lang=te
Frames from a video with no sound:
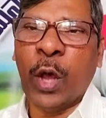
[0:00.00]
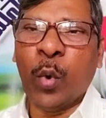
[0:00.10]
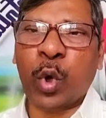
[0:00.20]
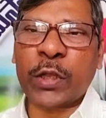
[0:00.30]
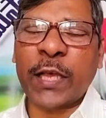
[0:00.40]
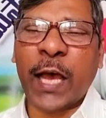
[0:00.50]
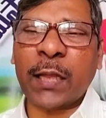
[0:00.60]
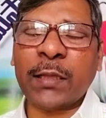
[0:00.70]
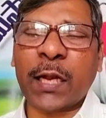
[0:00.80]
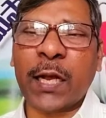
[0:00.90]
హృదయ
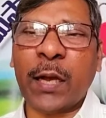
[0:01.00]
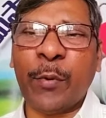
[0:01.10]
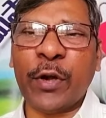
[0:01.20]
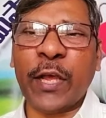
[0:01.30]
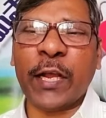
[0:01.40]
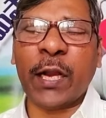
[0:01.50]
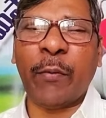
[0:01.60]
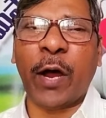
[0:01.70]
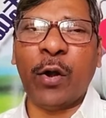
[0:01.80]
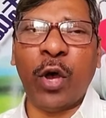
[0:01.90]
అంతరంగమును
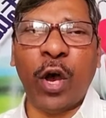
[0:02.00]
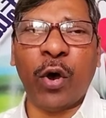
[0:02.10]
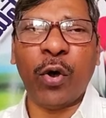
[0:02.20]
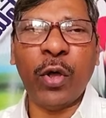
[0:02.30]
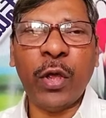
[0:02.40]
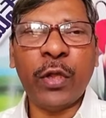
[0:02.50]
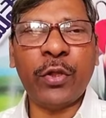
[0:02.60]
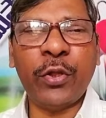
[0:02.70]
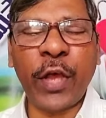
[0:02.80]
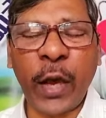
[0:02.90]
ఎరిగినవాడు
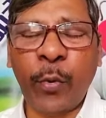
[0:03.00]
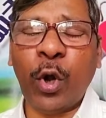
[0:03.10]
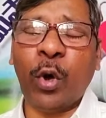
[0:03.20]
దేవుడు